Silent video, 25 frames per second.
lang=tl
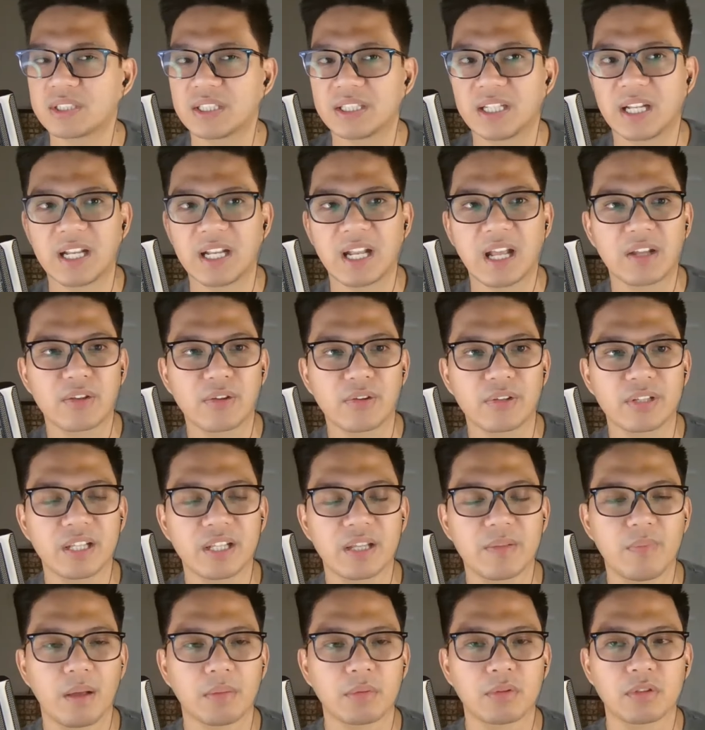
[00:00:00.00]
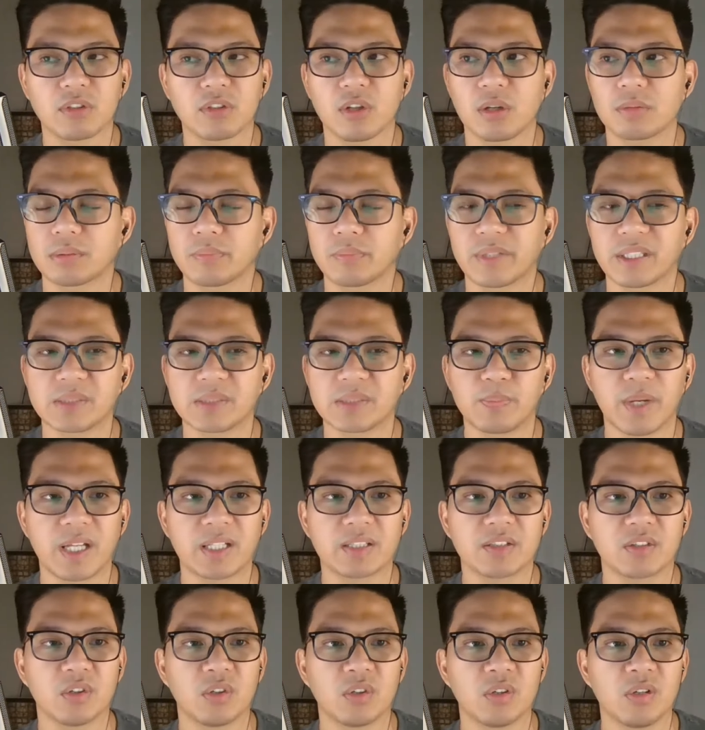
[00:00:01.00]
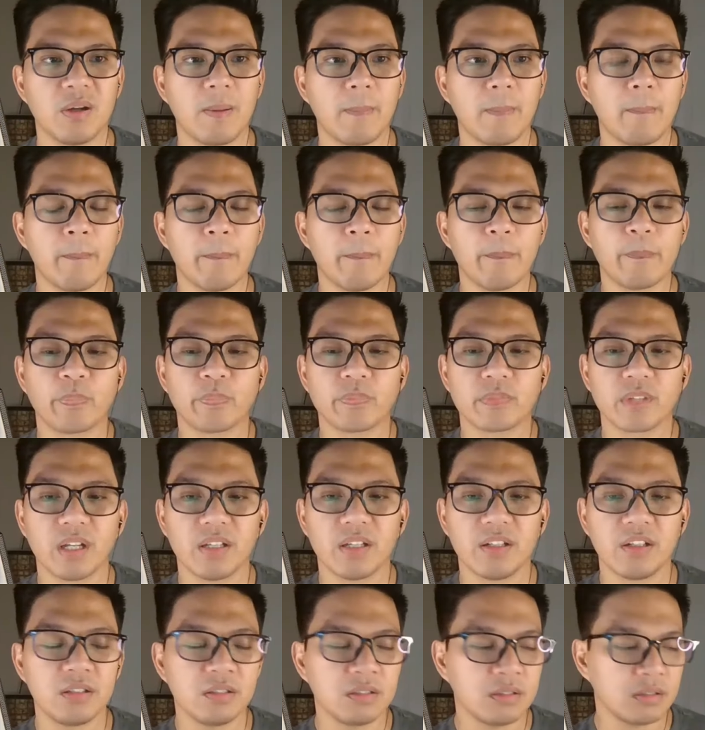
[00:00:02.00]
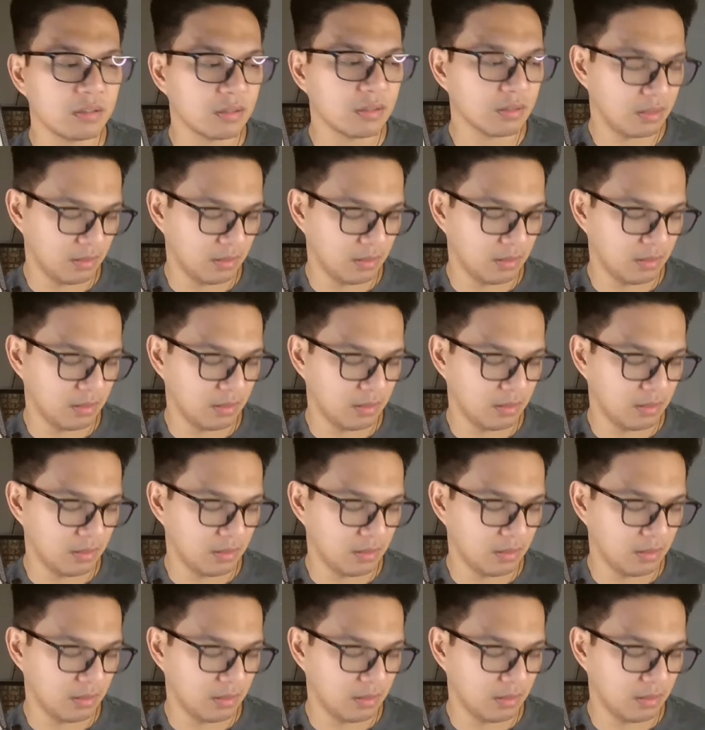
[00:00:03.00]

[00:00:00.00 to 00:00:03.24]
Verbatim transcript: Sila lang yung hindi marunong rumespeto ano,